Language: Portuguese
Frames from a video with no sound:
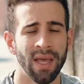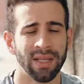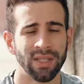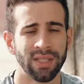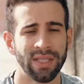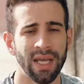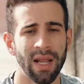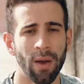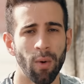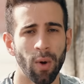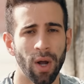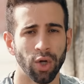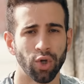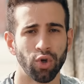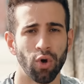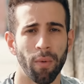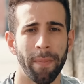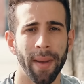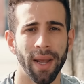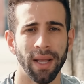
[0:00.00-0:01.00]
Se ele é um
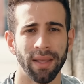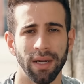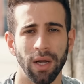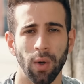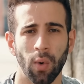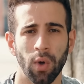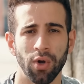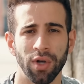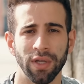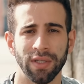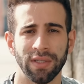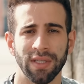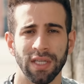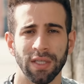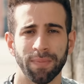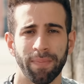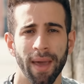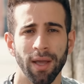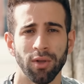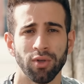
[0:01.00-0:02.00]
cachorro bem tranquilo nesses
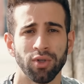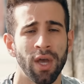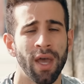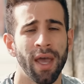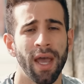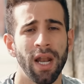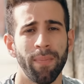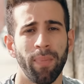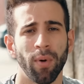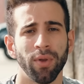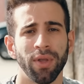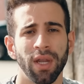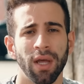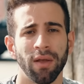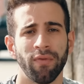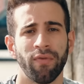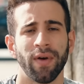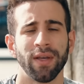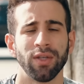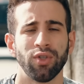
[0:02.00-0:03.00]
aspectos, ele
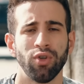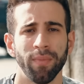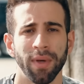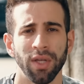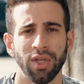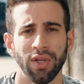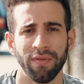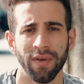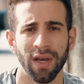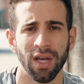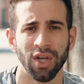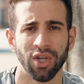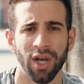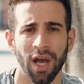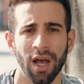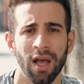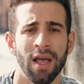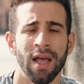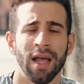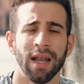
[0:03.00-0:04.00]
poderia facilmente
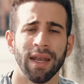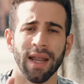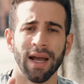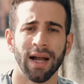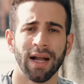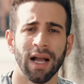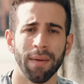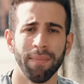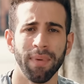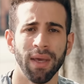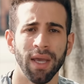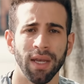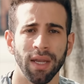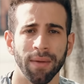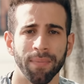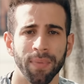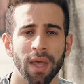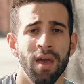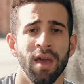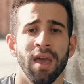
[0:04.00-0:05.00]
viajar na
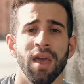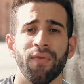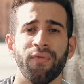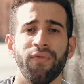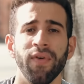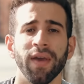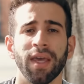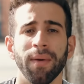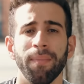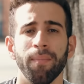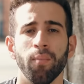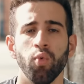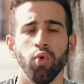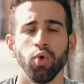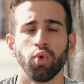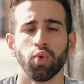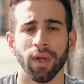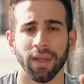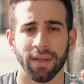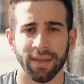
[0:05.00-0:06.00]
cabine. E fique
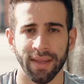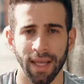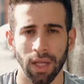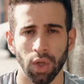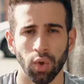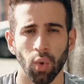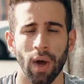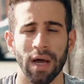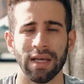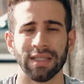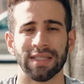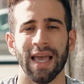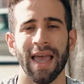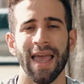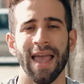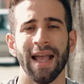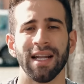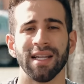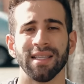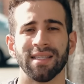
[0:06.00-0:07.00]
muito atento às
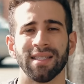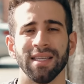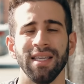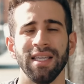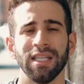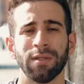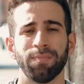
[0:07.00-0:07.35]
regras e